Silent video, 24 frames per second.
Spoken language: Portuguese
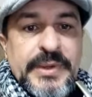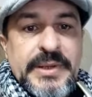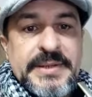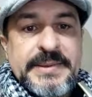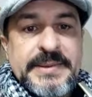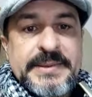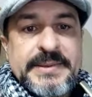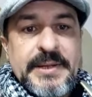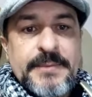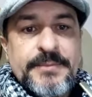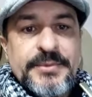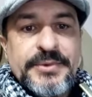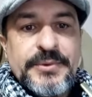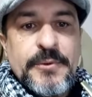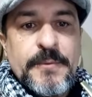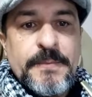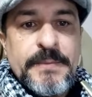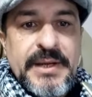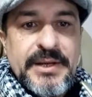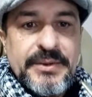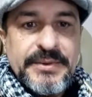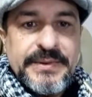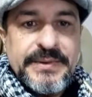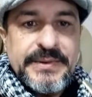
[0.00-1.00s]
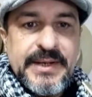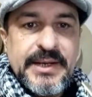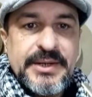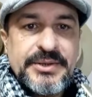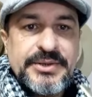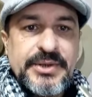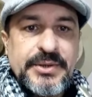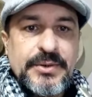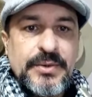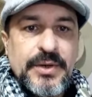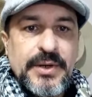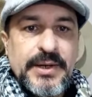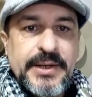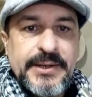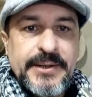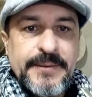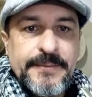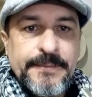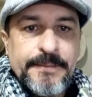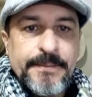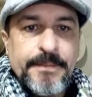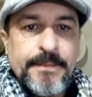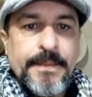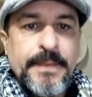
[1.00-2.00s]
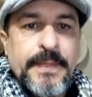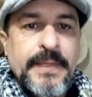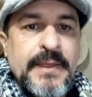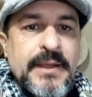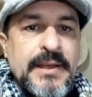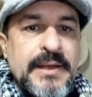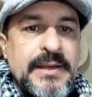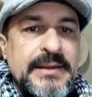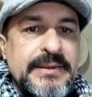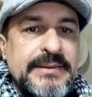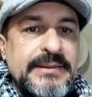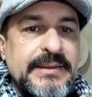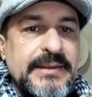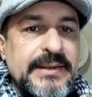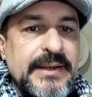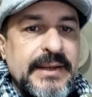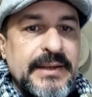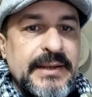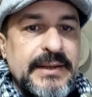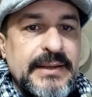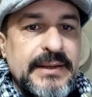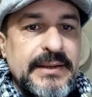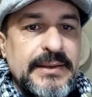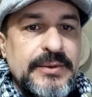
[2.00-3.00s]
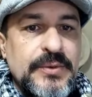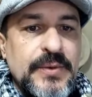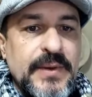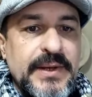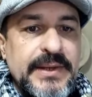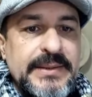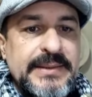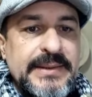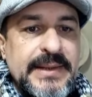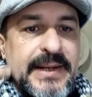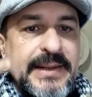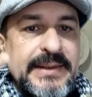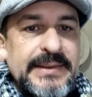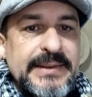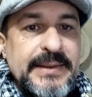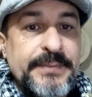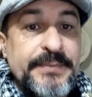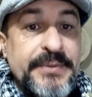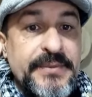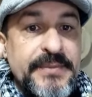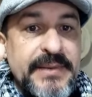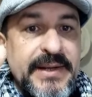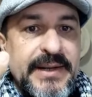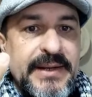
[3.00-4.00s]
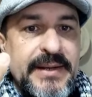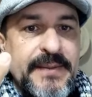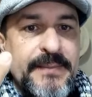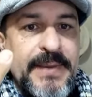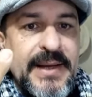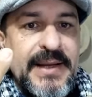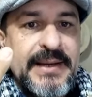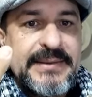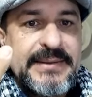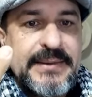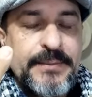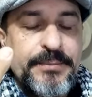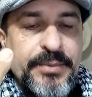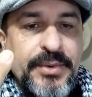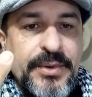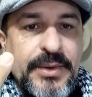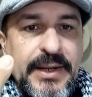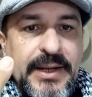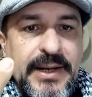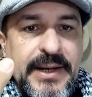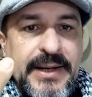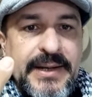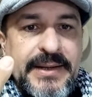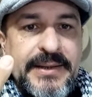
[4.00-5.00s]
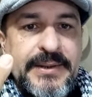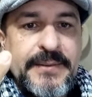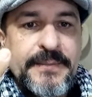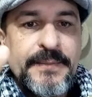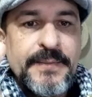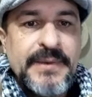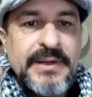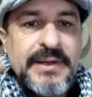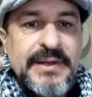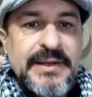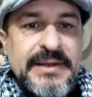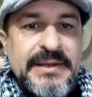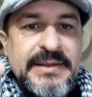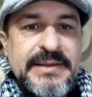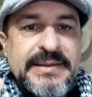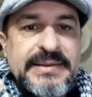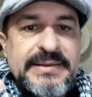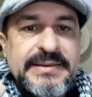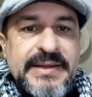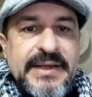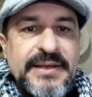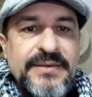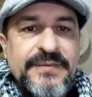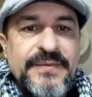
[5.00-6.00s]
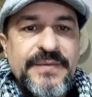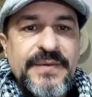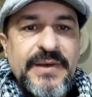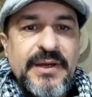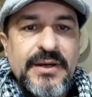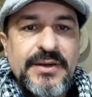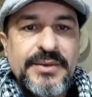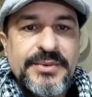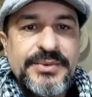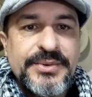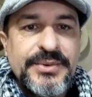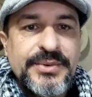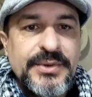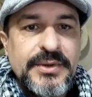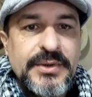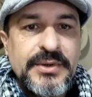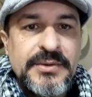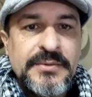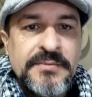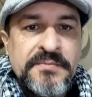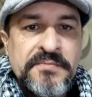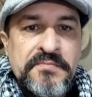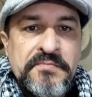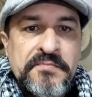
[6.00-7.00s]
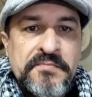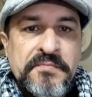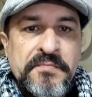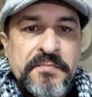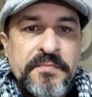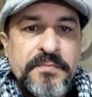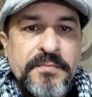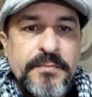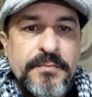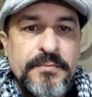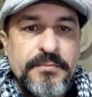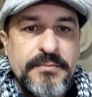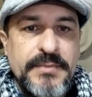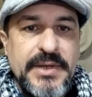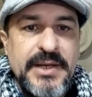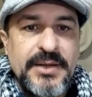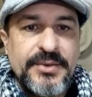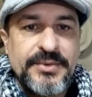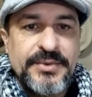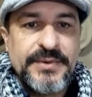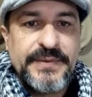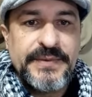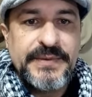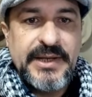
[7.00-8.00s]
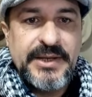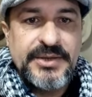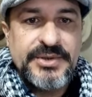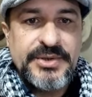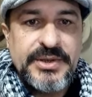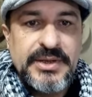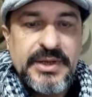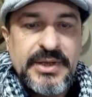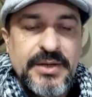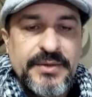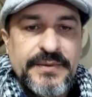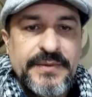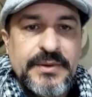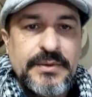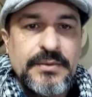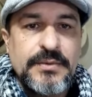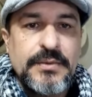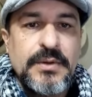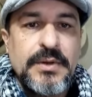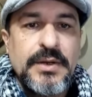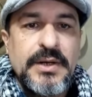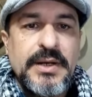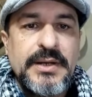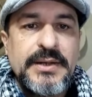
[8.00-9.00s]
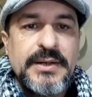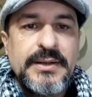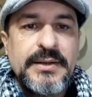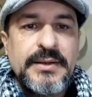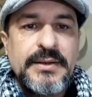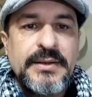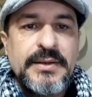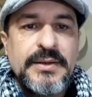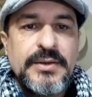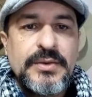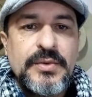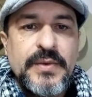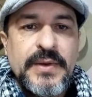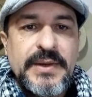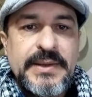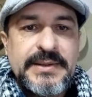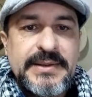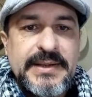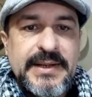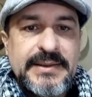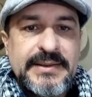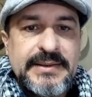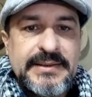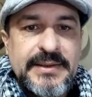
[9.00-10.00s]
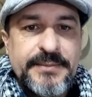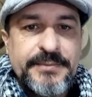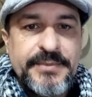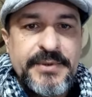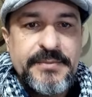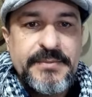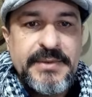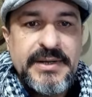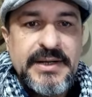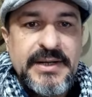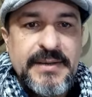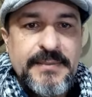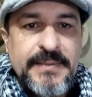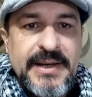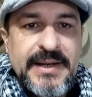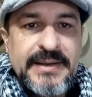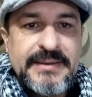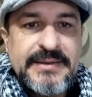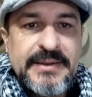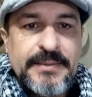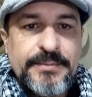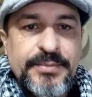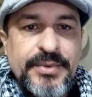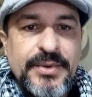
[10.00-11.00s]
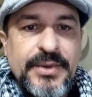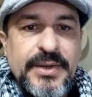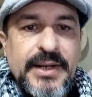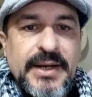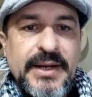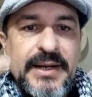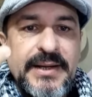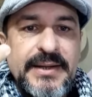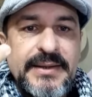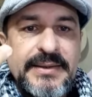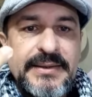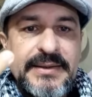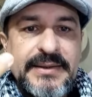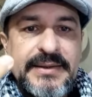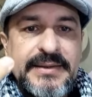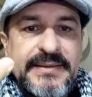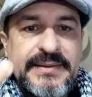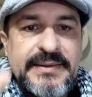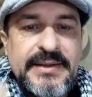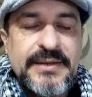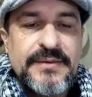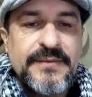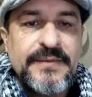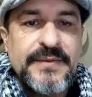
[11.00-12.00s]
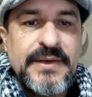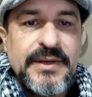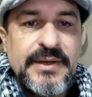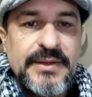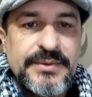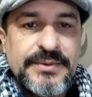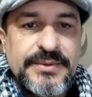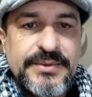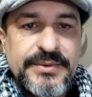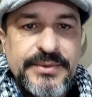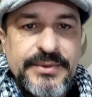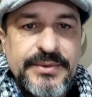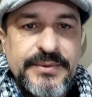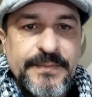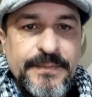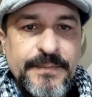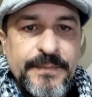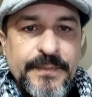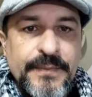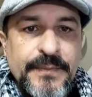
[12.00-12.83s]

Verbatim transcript: Estamos com menos 7 agora, se, uh, com a entrada da primeira massa polar e sem vento. Menos 7 graus agora, com a entrada da primeira massa polar e sem vento.